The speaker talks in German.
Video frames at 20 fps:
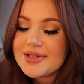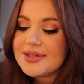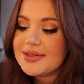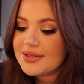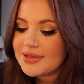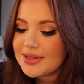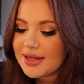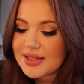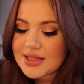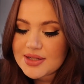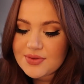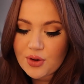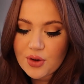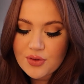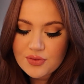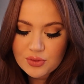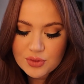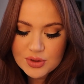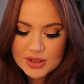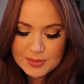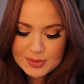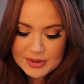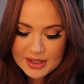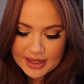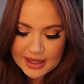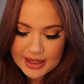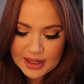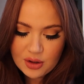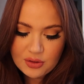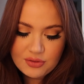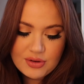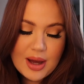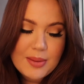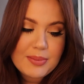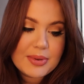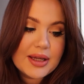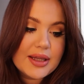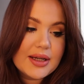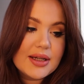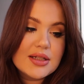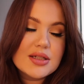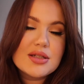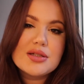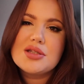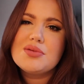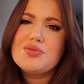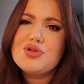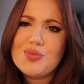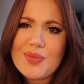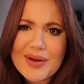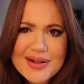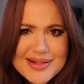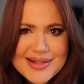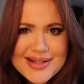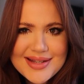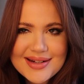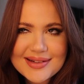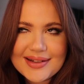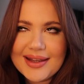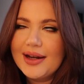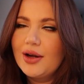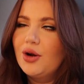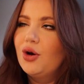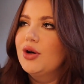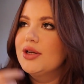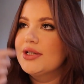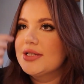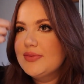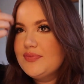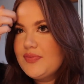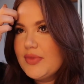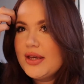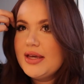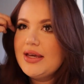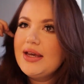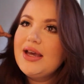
es ist gleich 12 Uhr und ich bin nachher noch verabredet zum Spazierengehen heute.